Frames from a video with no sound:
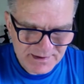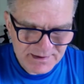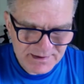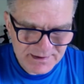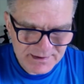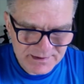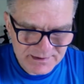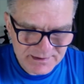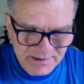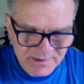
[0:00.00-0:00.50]

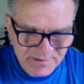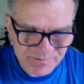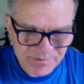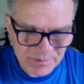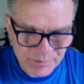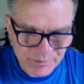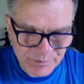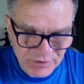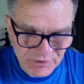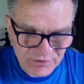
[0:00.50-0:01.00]
jest po
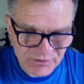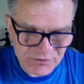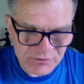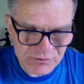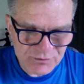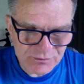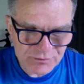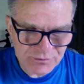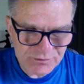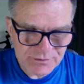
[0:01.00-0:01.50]

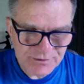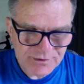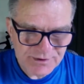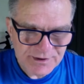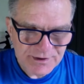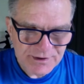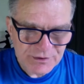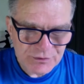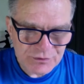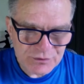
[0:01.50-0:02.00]
prostu
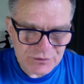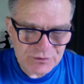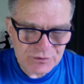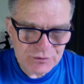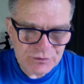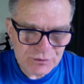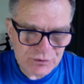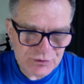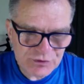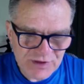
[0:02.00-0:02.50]

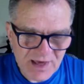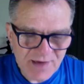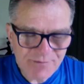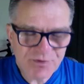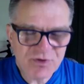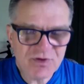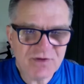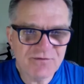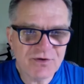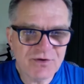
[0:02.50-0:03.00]
już tak
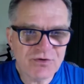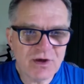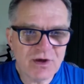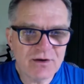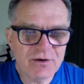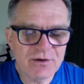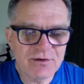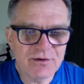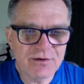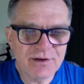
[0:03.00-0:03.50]

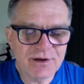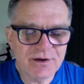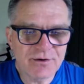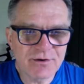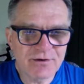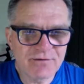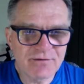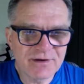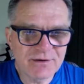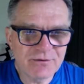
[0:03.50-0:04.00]
przyzwyczajony do tego
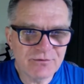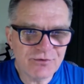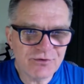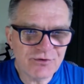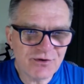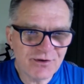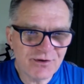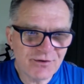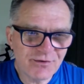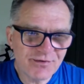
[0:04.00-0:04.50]
roweru,
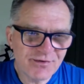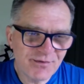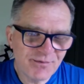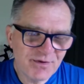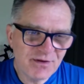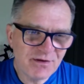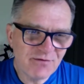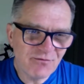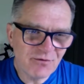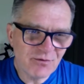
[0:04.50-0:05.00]
że on sobie
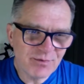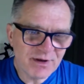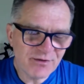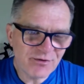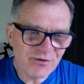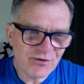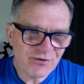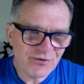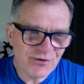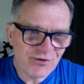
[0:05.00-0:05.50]
nie
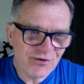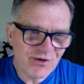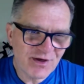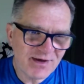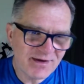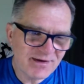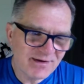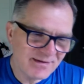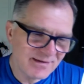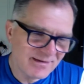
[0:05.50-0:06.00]
wyobraża
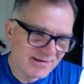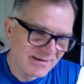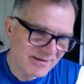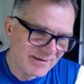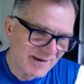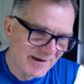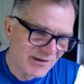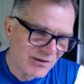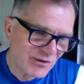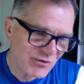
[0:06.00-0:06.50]
życia i
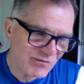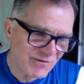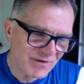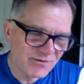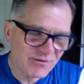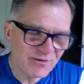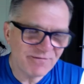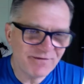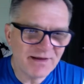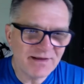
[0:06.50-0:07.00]
jakieś
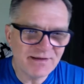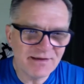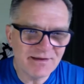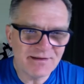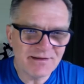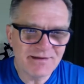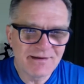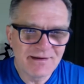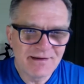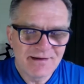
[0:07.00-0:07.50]

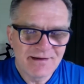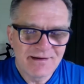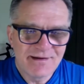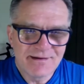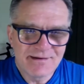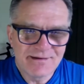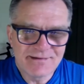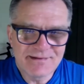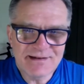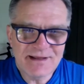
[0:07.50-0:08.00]
świętowanie
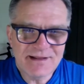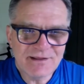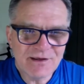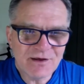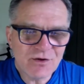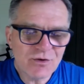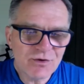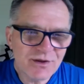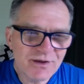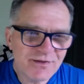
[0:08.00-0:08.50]
dla
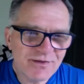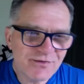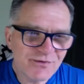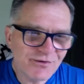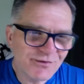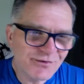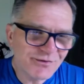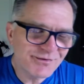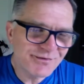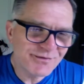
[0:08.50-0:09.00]
niego jest
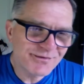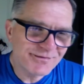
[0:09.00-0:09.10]
to